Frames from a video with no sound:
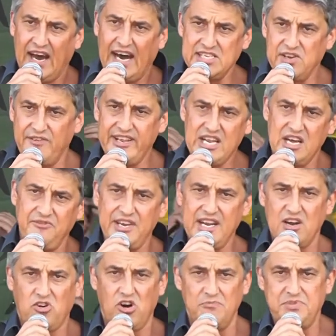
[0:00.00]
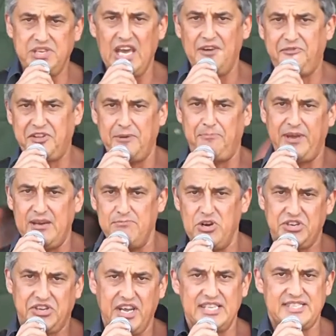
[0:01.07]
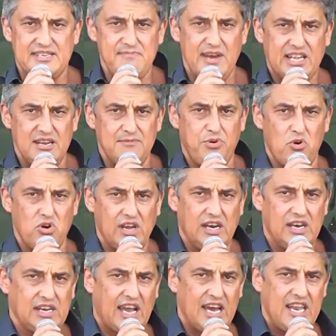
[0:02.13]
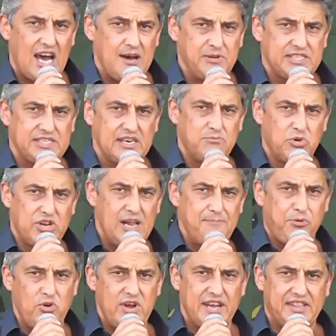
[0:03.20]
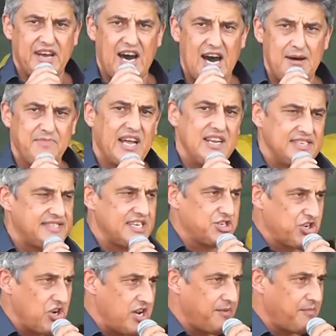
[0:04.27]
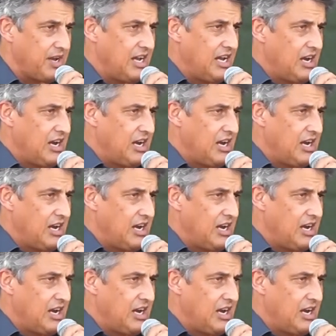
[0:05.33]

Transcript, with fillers: Also wenn dann wieder kommt, die FDP möchte jetzt in Mecklenburg äh, Cannabis-Modellprojekte äh, haben, dann ist das schön.